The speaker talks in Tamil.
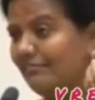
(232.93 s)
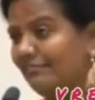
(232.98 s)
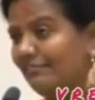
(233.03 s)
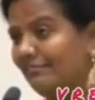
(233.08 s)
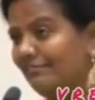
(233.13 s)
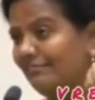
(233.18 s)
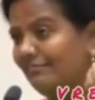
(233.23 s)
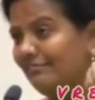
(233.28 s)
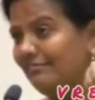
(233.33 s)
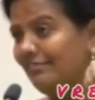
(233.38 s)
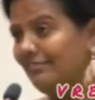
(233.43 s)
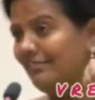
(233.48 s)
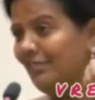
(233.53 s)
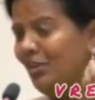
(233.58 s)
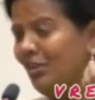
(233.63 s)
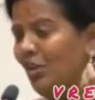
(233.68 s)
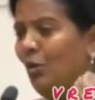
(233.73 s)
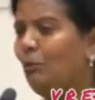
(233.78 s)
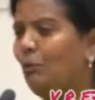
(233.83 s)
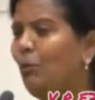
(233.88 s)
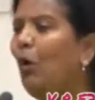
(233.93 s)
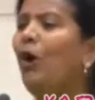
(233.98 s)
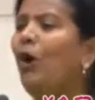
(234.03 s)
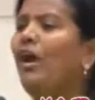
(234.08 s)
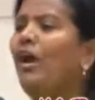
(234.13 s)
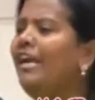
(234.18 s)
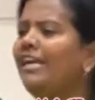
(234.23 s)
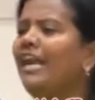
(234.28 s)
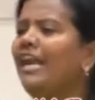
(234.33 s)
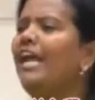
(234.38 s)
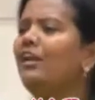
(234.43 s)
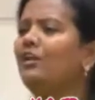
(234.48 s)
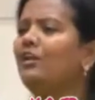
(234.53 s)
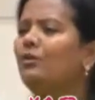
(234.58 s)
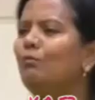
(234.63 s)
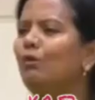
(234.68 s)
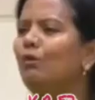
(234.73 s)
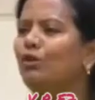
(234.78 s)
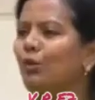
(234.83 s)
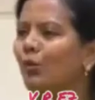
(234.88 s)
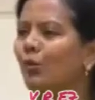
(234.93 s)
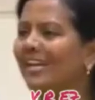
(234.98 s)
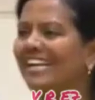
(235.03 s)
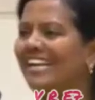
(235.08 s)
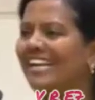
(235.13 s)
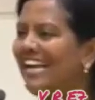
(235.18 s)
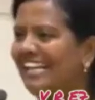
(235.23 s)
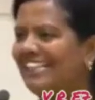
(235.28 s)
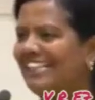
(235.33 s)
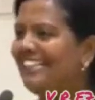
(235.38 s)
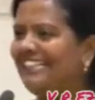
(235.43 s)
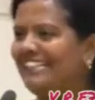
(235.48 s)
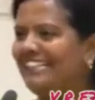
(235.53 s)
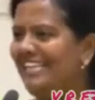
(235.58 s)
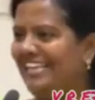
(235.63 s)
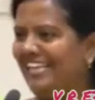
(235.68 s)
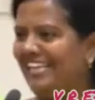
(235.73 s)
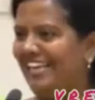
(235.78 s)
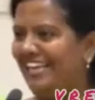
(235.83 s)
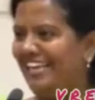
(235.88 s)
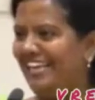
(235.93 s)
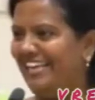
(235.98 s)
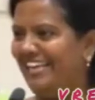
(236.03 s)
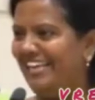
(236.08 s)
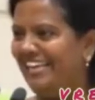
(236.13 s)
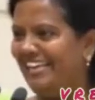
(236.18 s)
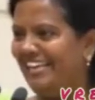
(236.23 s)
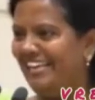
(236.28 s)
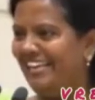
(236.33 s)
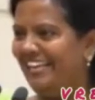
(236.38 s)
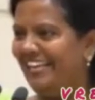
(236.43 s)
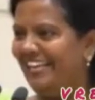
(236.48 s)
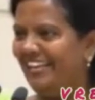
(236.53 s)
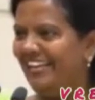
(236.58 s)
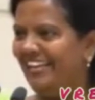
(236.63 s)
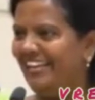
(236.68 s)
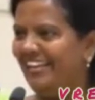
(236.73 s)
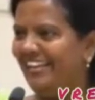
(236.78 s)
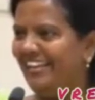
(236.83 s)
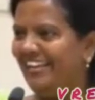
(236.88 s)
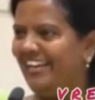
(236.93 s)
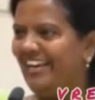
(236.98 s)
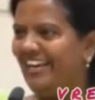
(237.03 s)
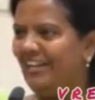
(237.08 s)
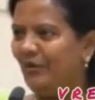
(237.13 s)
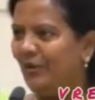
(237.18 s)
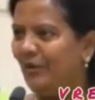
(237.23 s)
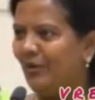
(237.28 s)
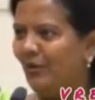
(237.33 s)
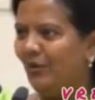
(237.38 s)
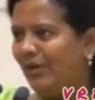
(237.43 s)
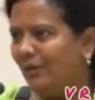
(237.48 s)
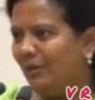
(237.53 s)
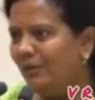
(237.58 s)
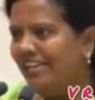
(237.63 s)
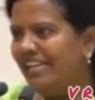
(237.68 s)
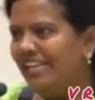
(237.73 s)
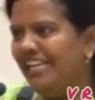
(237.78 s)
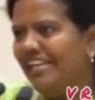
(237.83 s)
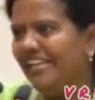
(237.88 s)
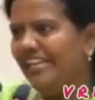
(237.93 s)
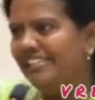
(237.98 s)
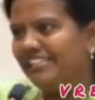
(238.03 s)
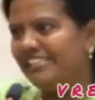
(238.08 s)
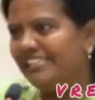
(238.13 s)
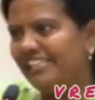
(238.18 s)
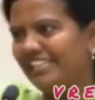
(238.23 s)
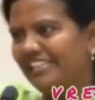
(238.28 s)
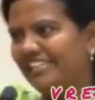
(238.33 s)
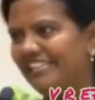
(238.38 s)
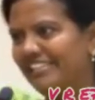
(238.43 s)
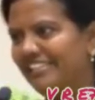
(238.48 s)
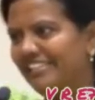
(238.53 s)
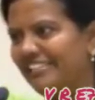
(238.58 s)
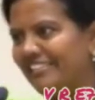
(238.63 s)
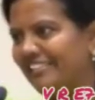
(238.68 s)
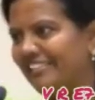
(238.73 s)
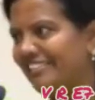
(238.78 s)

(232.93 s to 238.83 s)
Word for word: அறைன்னு போயிட்டே இருக்கும் பொழுது ஒரு கத்தி அதனுடைய உடம்ப கீறிடுச்சு